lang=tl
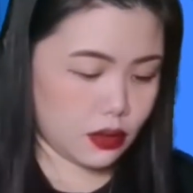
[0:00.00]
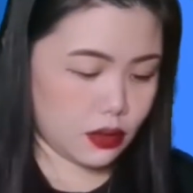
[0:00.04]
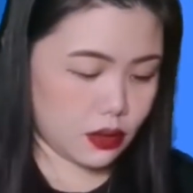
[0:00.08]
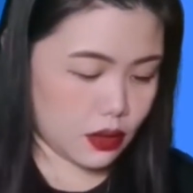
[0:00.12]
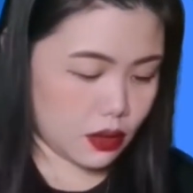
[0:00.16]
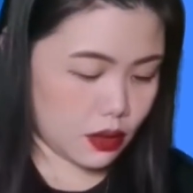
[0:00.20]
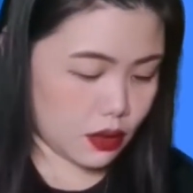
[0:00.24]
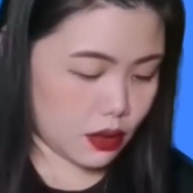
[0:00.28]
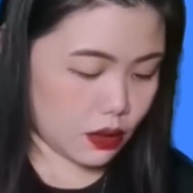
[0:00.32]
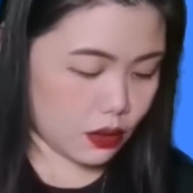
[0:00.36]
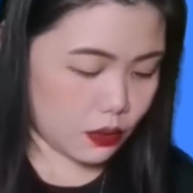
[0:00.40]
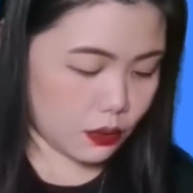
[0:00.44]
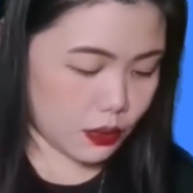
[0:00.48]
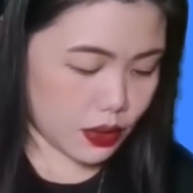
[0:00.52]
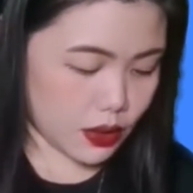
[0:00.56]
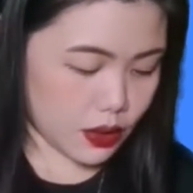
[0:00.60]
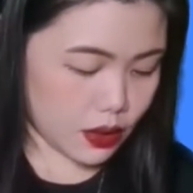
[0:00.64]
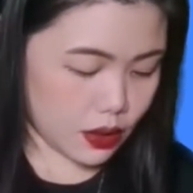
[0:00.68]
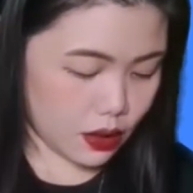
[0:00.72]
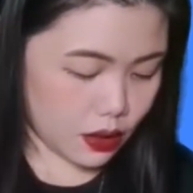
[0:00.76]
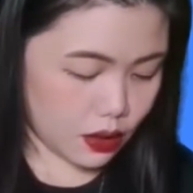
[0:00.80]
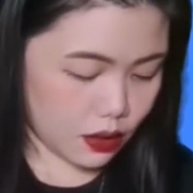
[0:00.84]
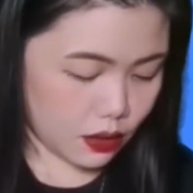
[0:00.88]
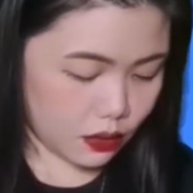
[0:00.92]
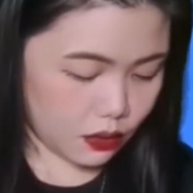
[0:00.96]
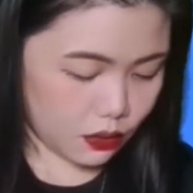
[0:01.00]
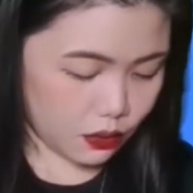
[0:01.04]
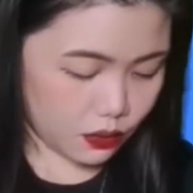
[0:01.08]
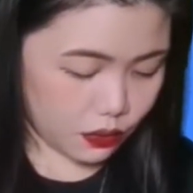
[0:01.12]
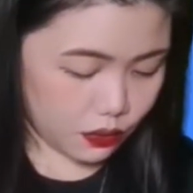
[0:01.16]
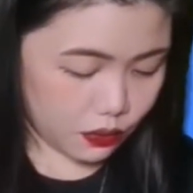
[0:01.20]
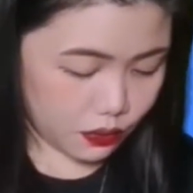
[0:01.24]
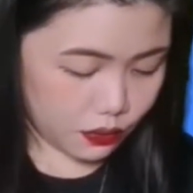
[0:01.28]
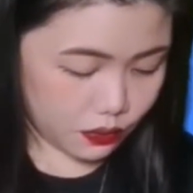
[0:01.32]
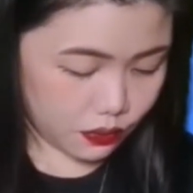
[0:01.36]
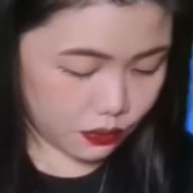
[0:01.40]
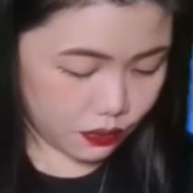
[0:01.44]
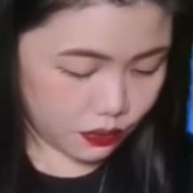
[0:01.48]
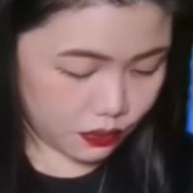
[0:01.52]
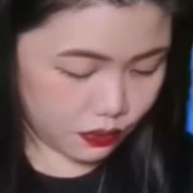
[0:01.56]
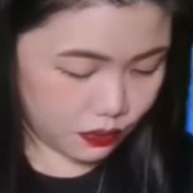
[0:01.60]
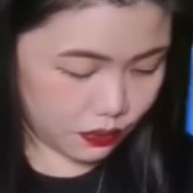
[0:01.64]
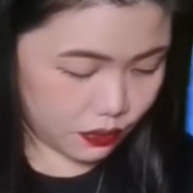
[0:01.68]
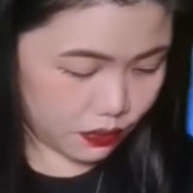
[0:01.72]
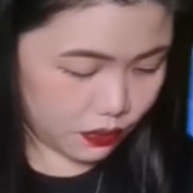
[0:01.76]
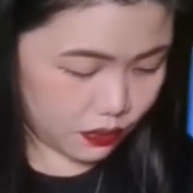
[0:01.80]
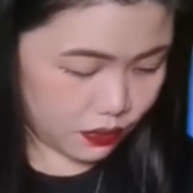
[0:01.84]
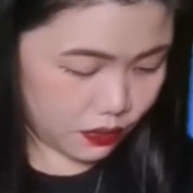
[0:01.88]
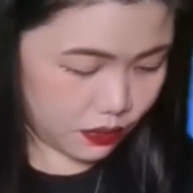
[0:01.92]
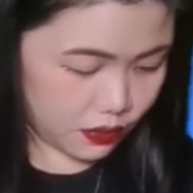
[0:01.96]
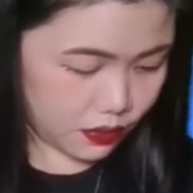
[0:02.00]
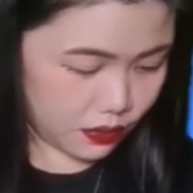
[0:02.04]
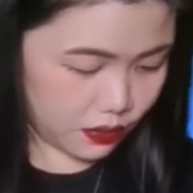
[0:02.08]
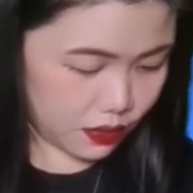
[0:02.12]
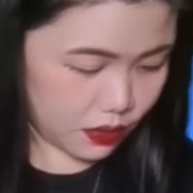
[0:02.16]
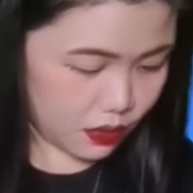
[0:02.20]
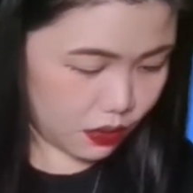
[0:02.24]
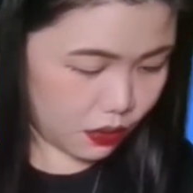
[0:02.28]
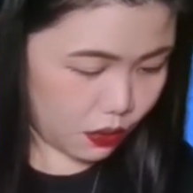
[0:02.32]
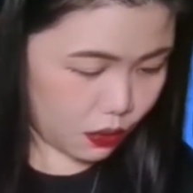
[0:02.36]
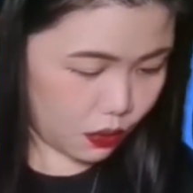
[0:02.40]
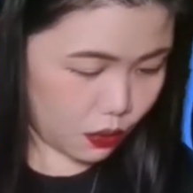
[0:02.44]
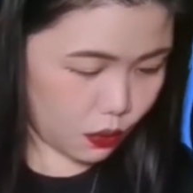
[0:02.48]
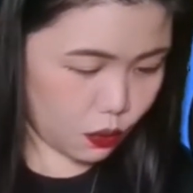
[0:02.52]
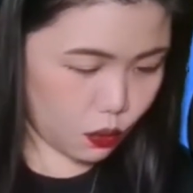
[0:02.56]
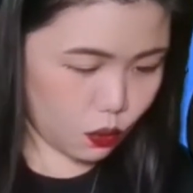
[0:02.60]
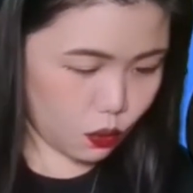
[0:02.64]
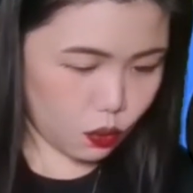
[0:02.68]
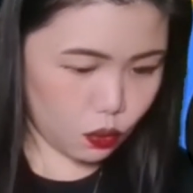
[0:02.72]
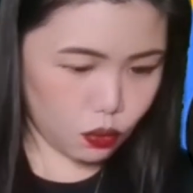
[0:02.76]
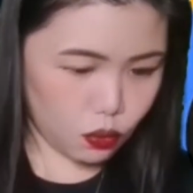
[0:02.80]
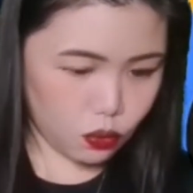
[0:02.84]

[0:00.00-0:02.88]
Isang request lang ako. Yo!